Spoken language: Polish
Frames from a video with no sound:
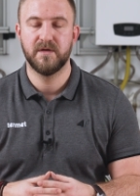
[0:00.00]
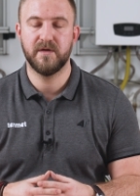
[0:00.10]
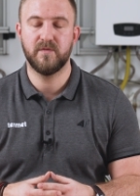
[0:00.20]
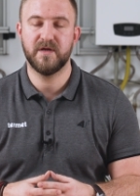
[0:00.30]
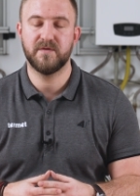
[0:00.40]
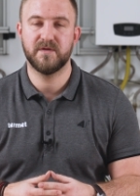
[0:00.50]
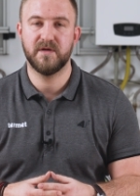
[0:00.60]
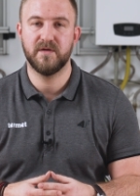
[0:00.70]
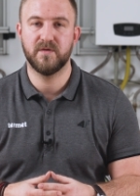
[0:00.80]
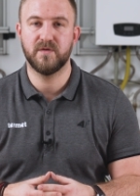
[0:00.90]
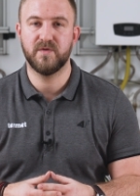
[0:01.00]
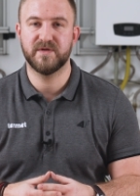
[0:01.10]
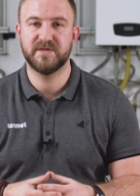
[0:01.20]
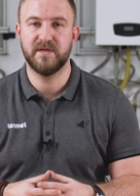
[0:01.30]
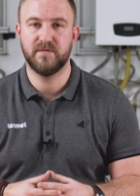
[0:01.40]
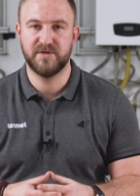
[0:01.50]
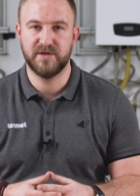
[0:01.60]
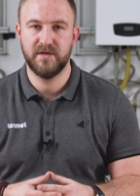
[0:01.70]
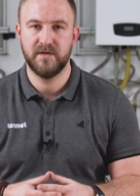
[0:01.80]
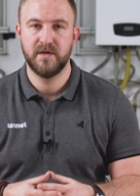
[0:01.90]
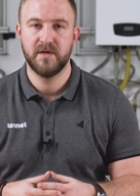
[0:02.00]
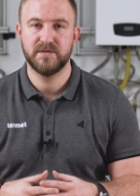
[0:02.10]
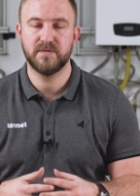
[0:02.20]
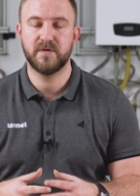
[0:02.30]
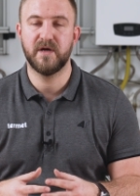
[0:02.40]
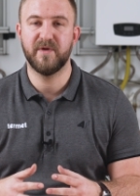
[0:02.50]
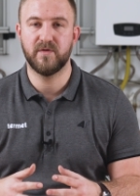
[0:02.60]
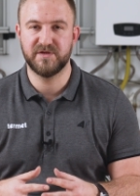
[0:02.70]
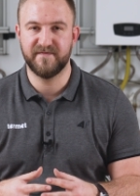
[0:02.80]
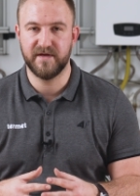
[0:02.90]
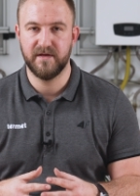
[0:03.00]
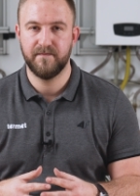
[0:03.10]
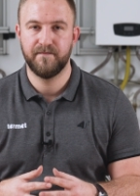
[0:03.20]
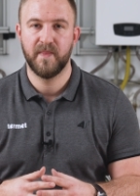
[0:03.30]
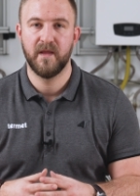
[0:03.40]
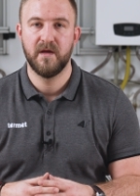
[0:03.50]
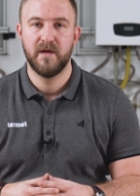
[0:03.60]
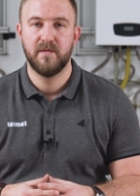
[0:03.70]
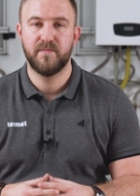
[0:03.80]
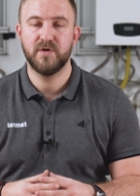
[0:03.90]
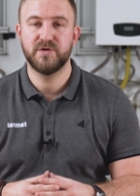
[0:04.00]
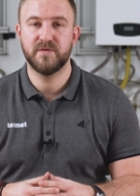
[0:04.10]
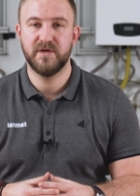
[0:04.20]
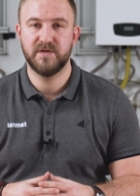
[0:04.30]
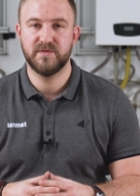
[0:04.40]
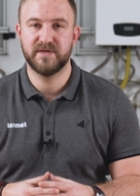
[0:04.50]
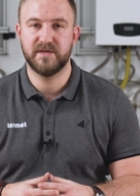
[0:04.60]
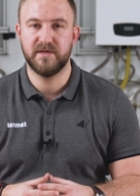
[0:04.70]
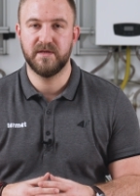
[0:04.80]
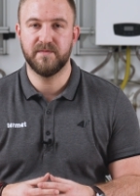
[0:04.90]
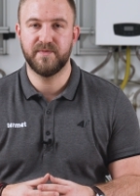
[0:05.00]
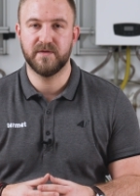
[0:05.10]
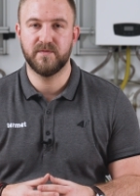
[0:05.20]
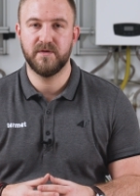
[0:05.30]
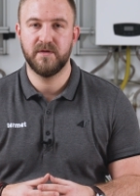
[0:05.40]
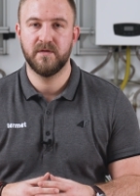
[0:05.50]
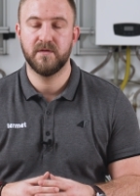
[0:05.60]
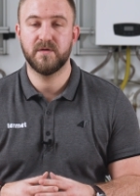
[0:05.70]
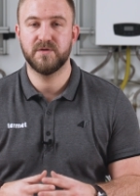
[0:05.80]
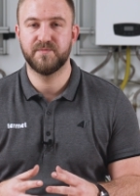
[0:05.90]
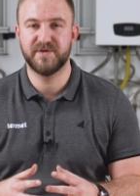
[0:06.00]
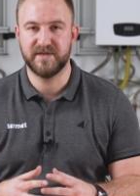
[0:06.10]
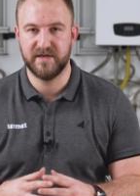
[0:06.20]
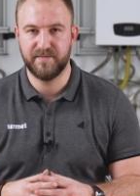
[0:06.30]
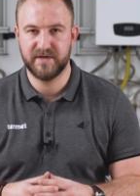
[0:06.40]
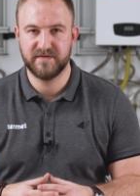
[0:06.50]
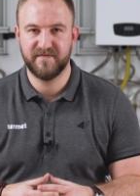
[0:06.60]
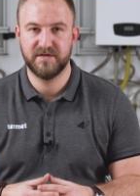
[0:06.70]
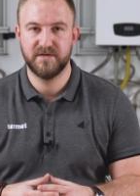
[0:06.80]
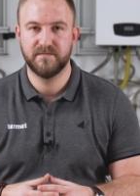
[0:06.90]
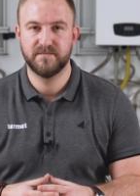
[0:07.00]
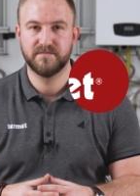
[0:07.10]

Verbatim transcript: regulator daje do kotła sygnał grzej, co uruchamia ogrzewanie. Po osiągnięciu zadanej temperatury kocioł przestaje pracować.